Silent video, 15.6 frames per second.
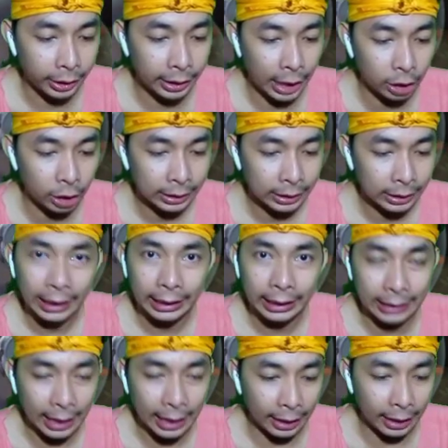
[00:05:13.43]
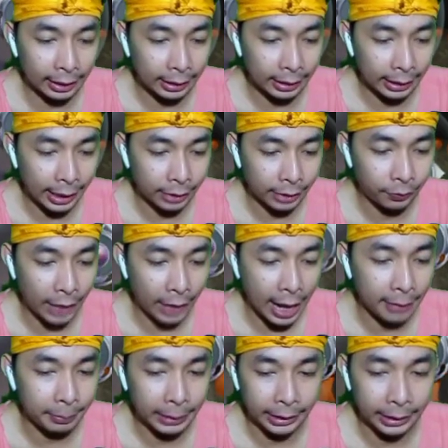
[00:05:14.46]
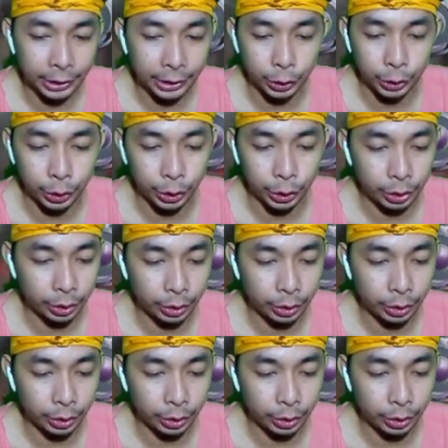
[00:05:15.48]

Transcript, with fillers: ini harus kita eh, nganu farming cuy